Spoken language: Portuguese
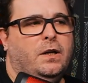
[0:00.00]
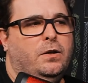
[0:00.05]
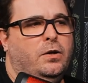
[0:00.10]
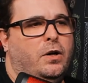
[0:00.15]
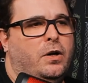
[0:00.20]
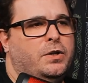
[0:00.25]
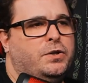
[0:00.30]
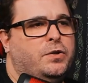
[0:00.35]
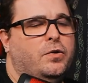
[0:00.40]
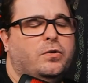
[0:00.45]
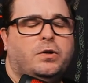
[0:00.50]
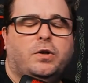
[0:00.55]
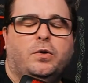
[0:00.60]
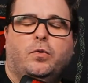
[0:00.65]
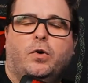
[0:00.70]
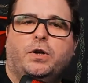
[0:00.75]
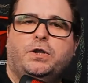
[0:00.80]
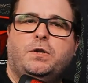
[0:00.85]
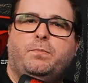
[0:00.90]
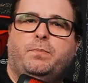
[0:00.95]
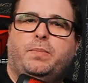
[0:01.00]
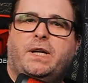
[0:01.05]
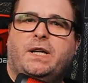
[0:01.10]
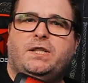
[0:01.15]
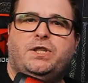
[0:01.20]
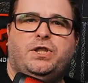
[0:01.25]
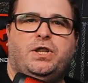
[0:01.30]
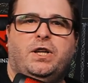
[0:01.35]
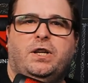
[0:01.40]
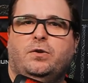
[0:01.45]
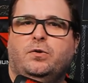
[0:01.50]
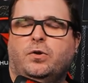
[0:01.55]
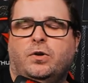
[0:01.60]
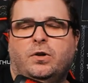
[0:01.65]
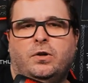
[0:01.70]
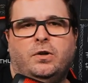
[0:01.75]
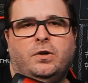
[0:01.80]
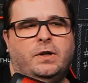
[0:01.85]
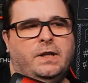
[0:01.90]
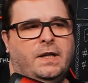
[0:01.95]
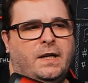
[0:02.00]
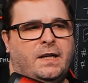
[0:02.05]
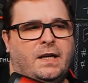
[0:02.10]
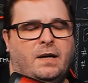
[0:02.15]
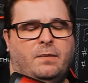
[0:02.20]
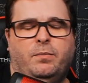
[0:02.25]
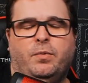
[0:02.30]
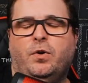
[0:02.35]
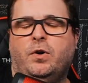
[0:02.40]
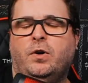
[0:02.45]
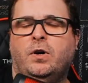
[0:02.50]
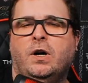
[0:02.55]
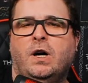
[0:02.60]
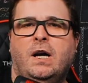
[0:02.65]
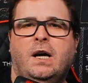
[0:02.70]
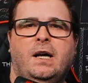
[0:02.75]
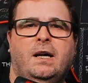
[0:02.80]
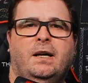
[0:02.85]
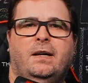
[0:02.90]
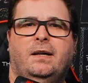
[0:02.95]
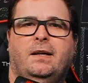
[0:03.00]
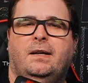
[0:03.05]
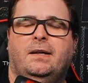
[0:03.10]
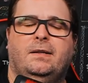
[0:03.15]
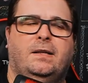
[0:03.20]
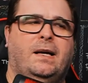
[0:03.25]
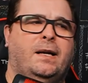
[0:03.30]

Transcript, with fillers: Lógico que o WordPress chegou e acabou é,